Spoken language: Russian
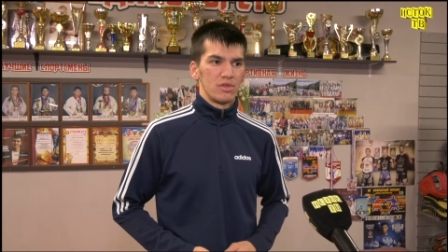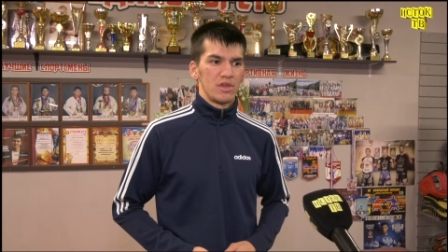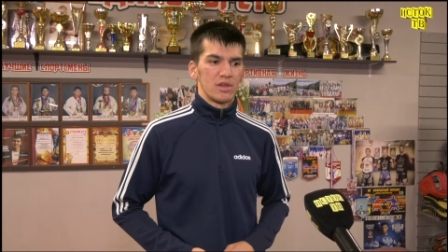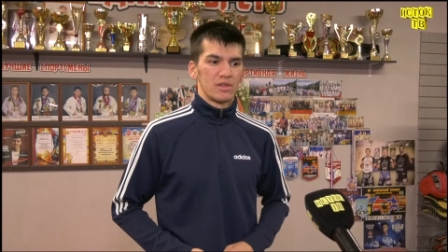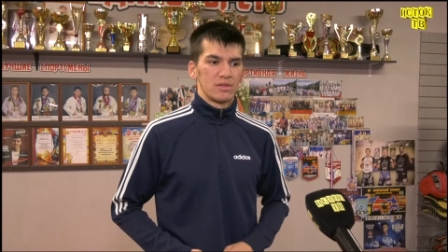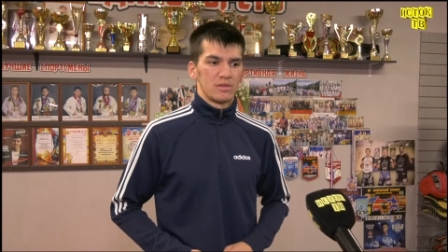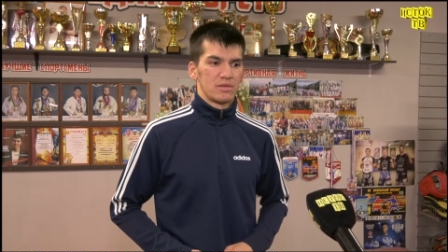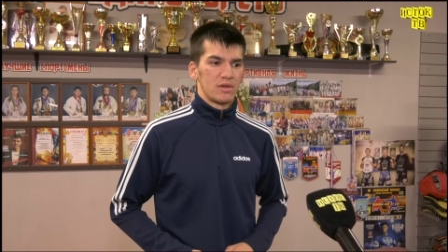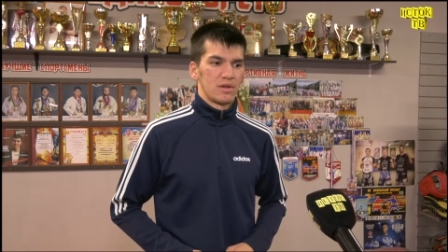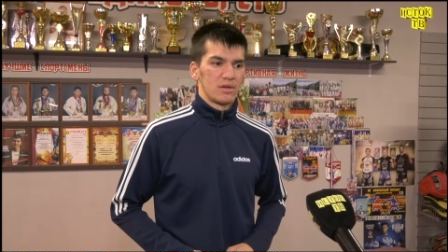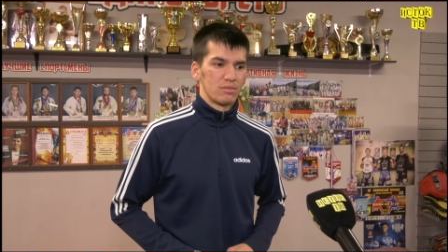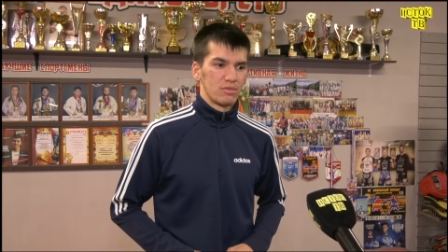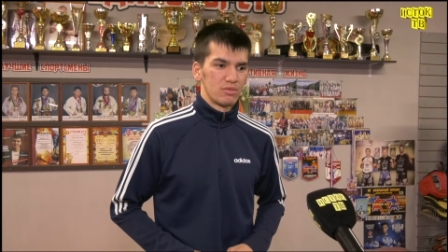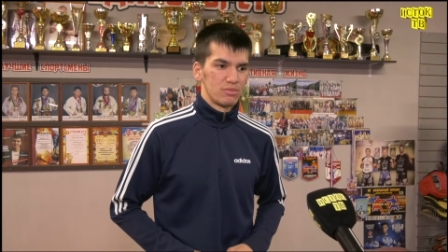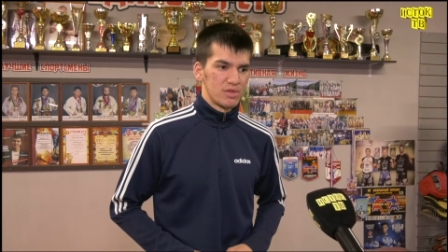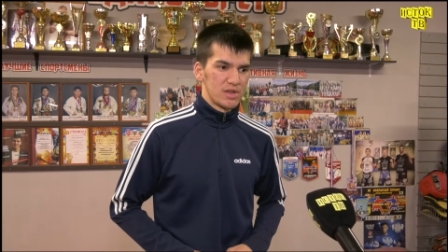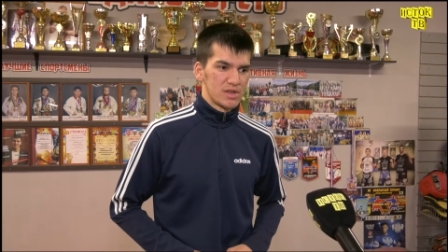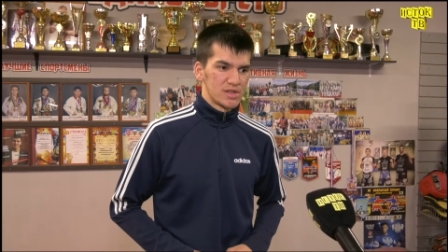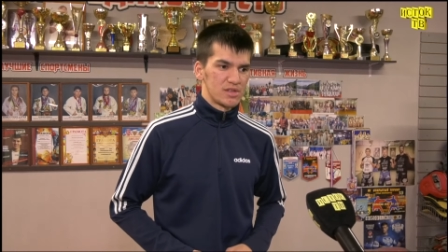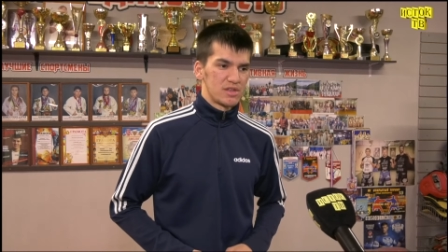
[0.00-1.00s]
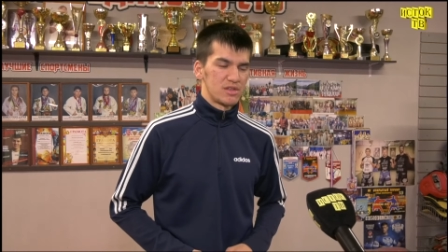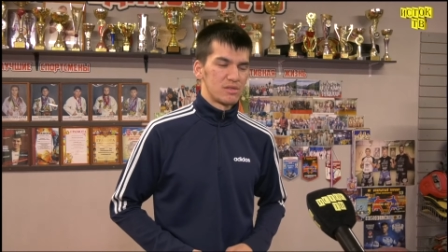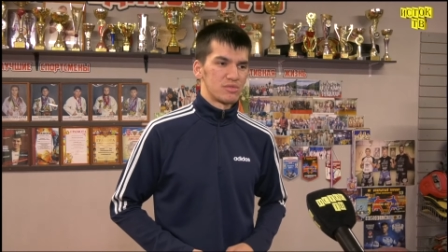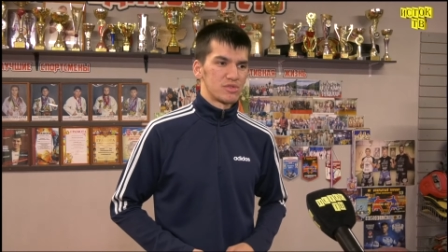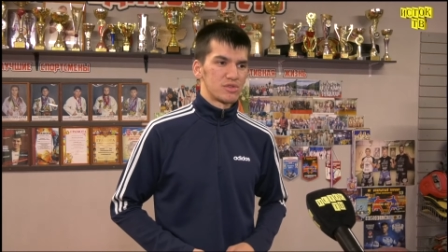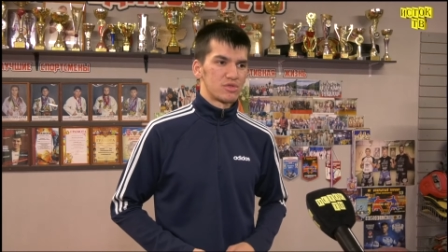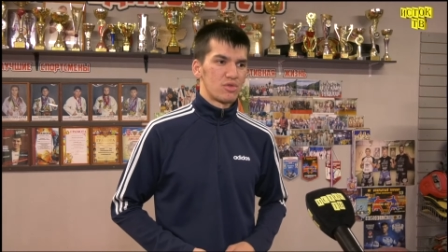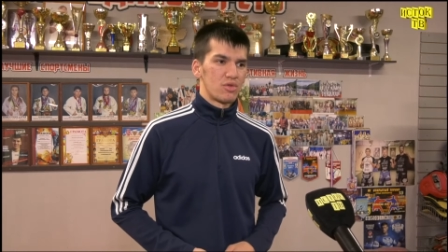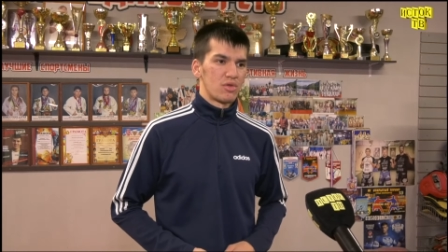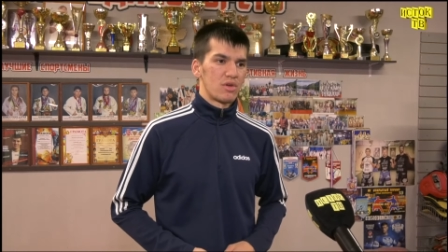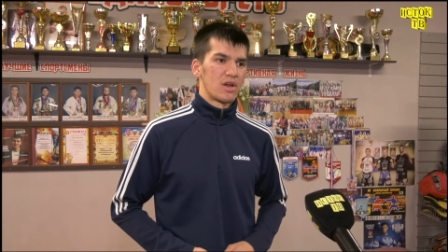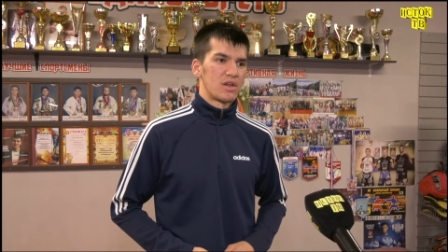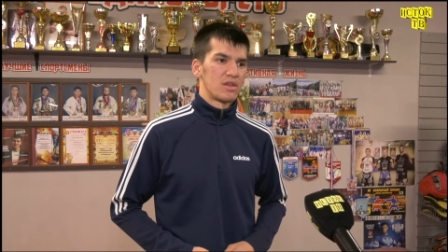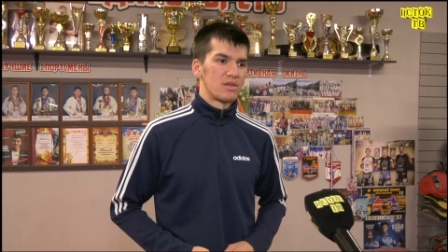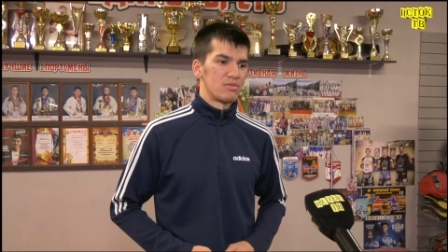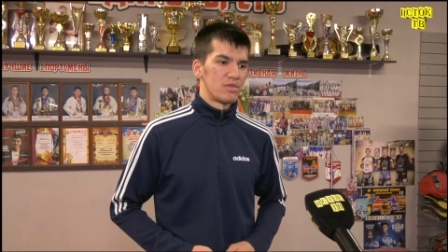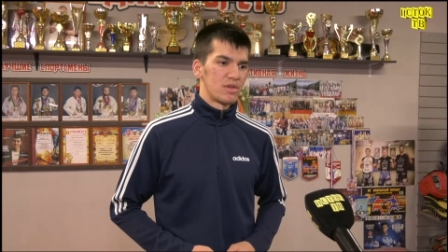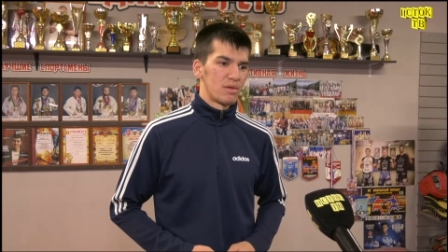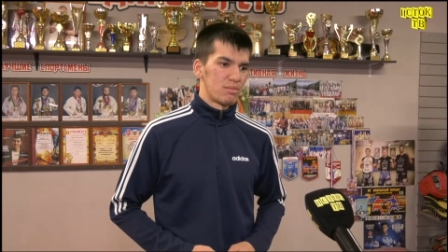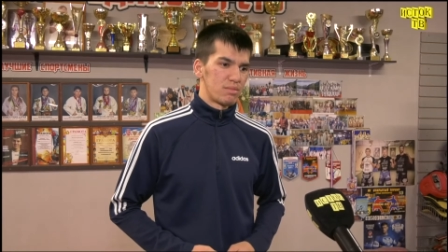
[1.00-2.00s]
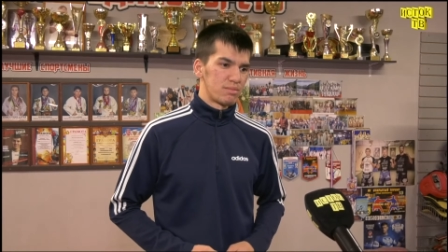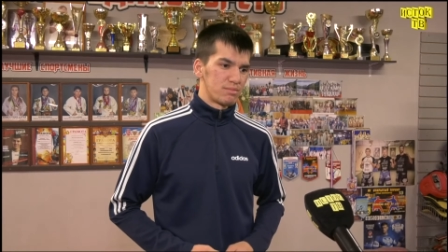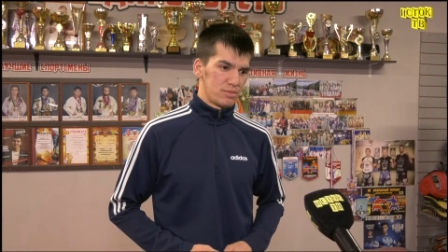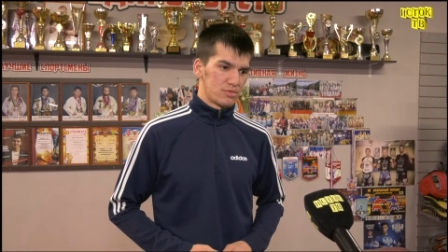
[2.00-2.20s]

нет, как бы у меня с этим строго, они меня,